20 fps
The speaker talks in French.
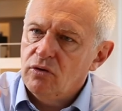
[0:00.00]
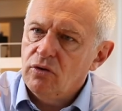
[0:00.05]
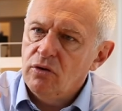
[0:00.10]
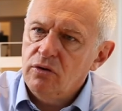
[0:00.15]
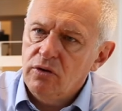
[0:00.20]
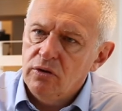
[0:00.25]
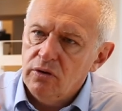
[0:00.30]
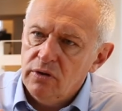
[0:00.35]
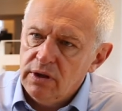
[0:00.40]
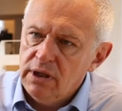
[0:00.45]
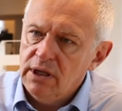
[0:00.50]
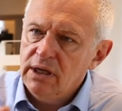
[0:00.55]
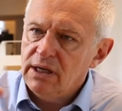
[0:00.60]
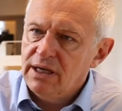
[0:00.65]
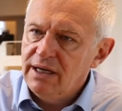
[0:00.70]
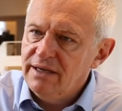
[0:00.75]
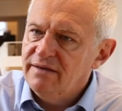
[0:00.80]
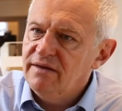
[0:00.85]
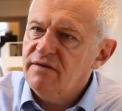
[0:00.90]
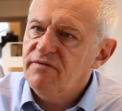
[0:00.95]
recueillir
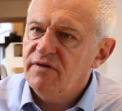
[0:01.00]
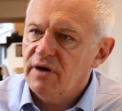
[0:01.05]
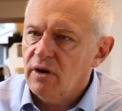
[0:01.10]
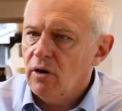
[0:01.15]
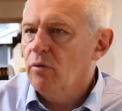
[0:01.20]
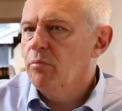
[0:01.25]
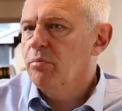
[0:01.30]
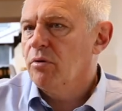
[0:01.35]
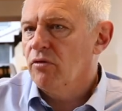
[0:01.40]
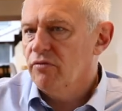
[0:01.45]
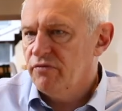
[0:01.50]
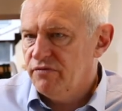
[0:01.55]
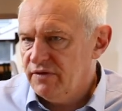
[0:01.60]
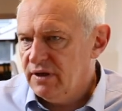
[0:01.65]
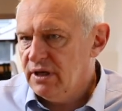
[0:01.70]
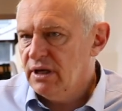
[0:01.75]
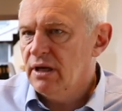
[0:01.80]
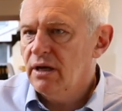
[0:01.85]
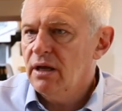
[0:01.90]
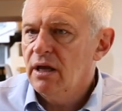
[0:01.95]
les différents
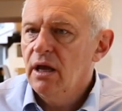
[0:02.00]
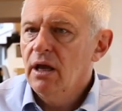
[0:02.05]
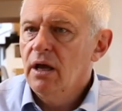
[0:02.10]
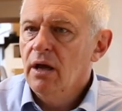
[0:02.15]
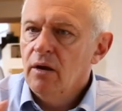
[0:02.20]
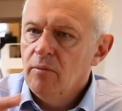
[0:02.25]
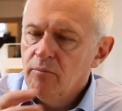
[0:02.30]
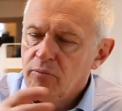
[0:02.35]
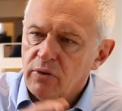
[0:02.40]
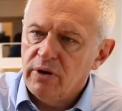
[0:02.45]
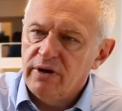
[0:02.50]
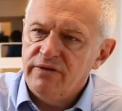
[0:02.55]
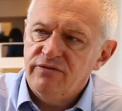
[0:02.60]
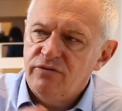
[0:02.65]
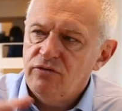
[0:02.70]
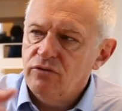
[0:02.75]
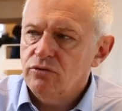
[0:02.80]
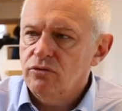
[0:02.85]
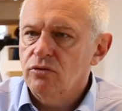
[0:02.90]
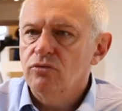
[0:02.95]
profils pour être
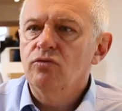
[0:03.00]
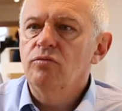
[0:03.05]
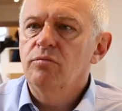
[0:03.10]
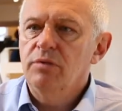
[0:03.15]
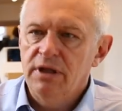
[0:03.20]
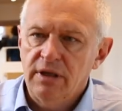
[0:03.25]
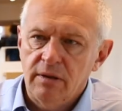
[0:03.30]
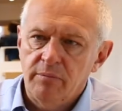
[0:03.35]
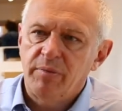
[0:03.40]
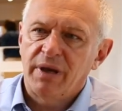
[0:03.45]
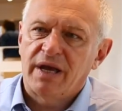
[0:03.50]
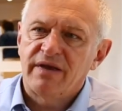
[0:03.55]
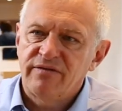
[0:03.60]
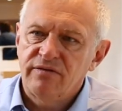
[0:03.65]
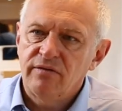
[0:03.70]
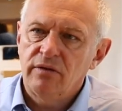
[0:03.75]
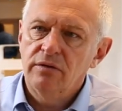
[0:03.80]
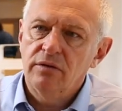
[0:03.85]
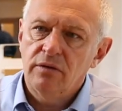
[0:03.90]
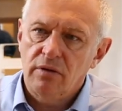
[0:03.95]
sûr de n'oublier
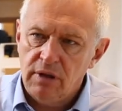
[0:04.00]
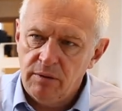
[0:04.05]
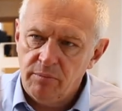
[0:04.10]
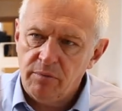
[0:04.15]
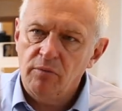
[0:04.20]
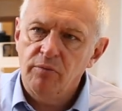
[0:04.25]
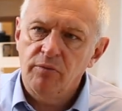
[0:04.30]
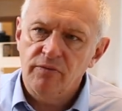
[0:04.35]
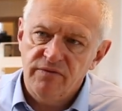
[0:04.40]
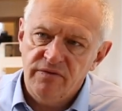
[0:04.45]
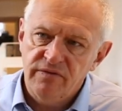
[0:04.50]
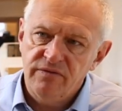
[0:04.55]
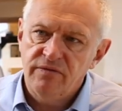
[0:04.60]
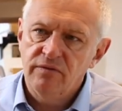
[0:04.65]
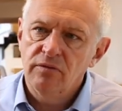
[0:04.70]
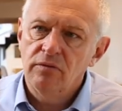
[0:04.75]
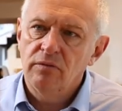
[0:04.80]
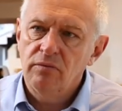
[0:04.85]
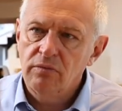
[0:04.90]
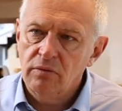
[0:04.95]
personne dans les
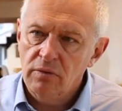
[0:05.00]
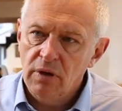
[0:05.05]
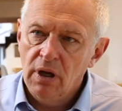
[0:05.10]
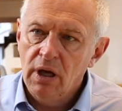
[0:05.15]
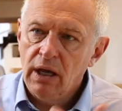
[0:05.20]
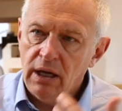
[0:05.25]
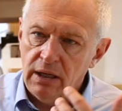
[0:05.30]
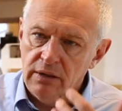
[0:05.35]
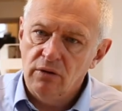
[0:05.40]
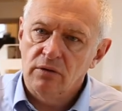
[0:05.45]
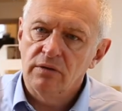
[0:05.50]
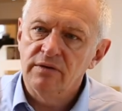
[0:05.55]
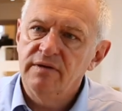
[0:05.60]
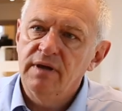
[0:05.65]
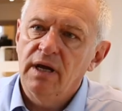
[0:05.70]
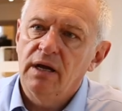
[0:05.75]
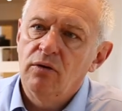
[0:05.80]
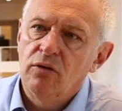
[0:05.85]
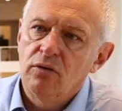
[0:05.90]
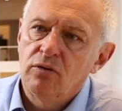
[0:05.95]
propositions et dans le
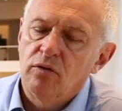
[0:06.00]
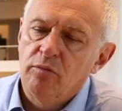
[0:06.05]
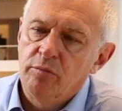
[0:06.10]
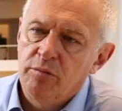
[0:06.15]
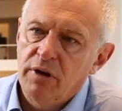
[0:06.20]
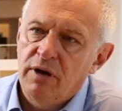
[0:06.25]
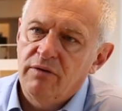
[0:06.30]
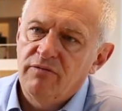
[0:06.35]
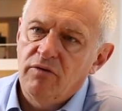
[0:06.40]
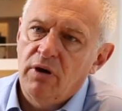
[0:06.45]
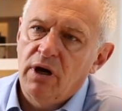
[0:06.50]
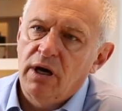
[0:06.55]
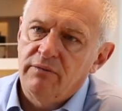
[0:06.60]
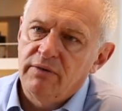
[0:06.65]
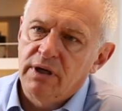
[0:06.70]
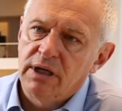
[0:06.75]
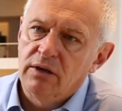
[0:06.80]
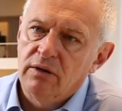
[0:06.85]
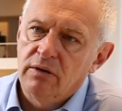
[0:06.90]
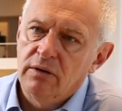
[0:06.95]
dialogue qu'on peut avoir
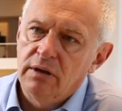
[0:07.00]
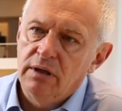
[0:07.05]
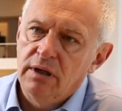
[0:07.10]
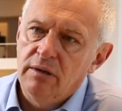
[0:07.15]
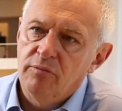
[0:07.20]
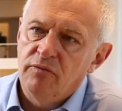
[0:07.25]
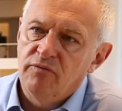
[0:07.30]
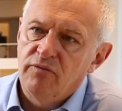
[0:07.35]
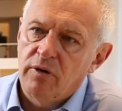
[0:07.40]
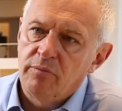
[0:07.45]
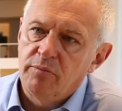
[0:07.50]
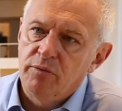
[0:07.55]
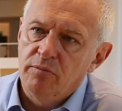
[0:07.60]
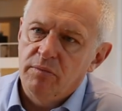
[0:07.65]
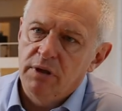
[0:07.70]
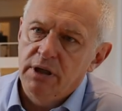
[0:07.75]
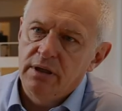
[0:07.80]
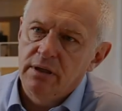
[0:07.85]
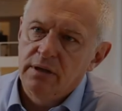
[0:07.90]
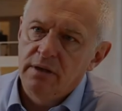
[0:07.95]
avec les pouvoirs
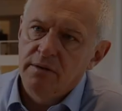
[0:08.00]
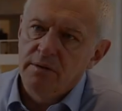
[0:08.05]
publics.